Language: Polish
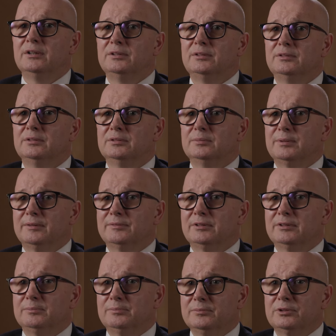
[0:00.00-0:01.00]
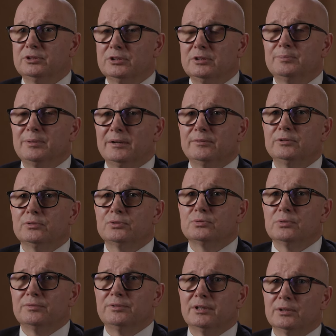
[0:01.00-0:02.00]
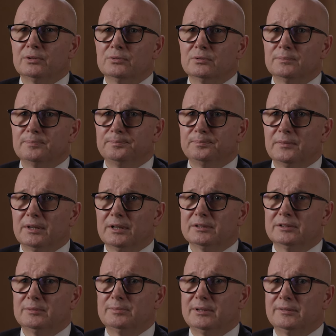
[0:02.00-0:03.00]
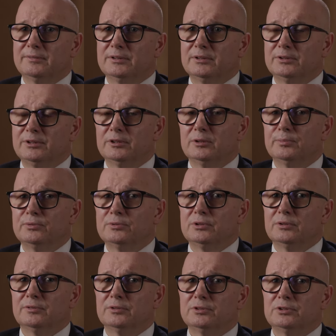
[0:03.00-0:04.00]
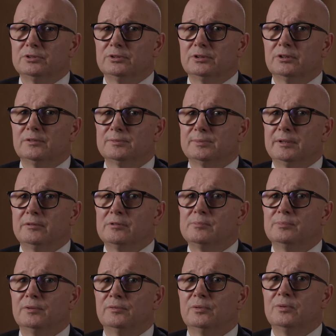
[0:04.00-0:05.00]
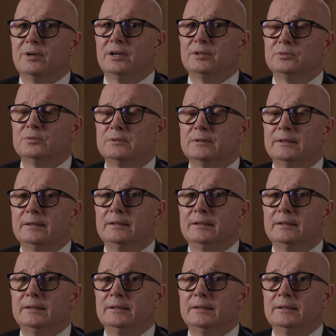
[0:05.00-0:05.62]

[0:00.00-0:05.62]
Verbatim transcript: i prawdy, czyli prawdy o człowieku, tak naprawdę, o jego płciowości, o jego wspaniałym powołaniu.